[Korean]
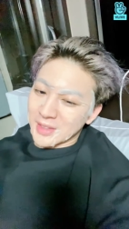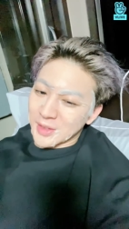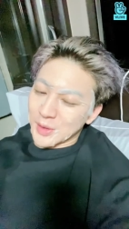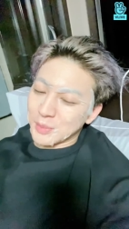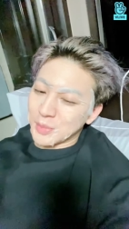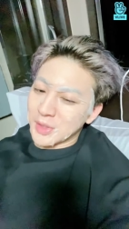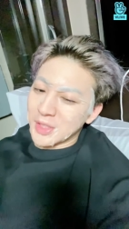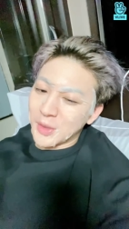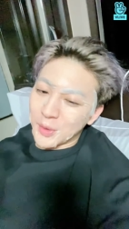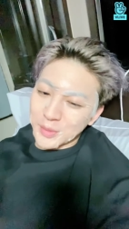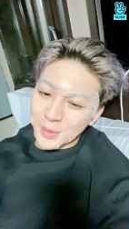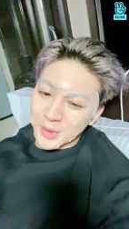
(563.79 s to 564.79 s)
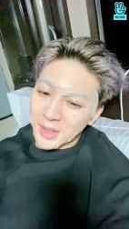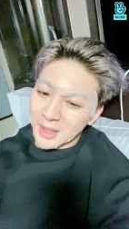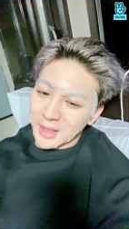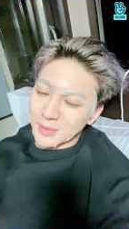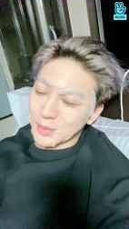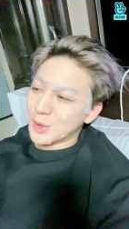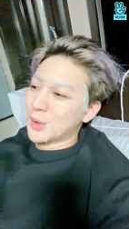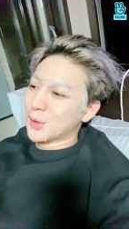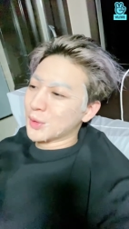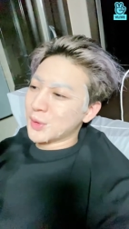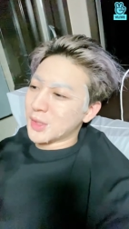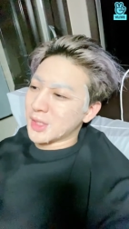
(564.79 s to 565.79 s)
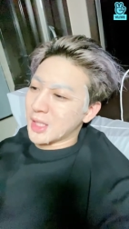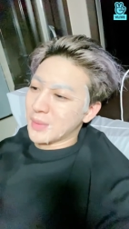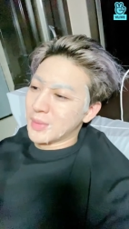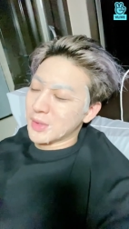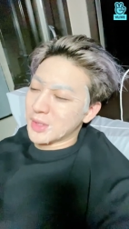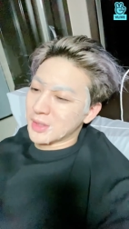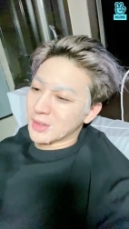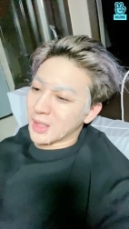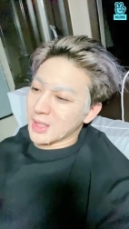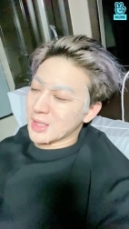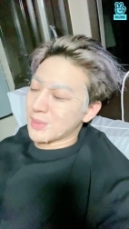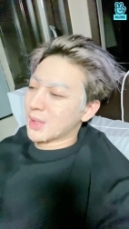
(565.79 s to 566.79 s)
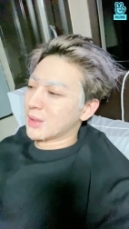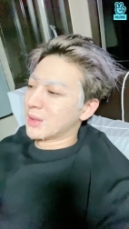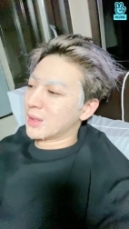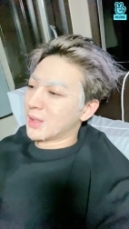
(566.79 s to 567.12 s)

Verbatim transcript: 저는 브이로그보다 브이로그는 솔직히 재미를 친건 아니지만